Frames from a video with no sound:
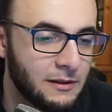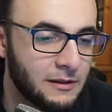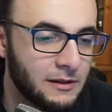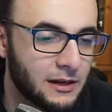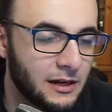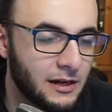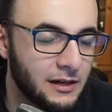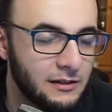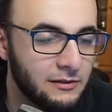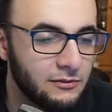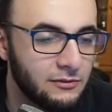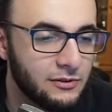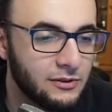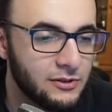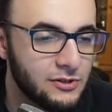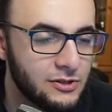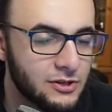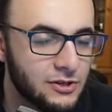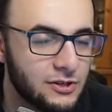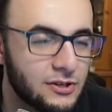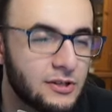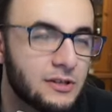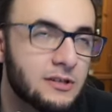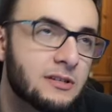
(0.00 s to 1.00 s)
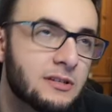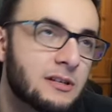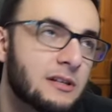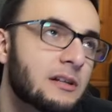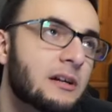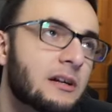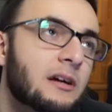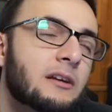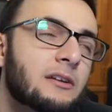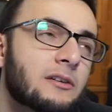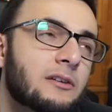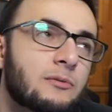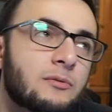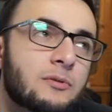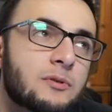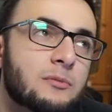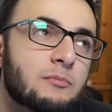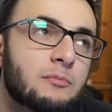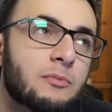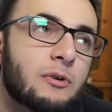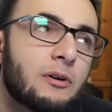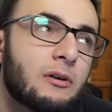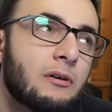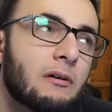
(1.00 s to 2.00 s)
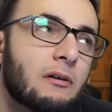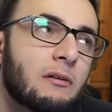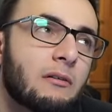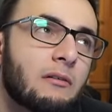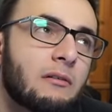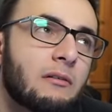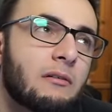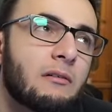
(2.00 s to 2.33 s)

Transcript: Rein theoretisch hätte ich den Skill gar nicht nutzen brauchen.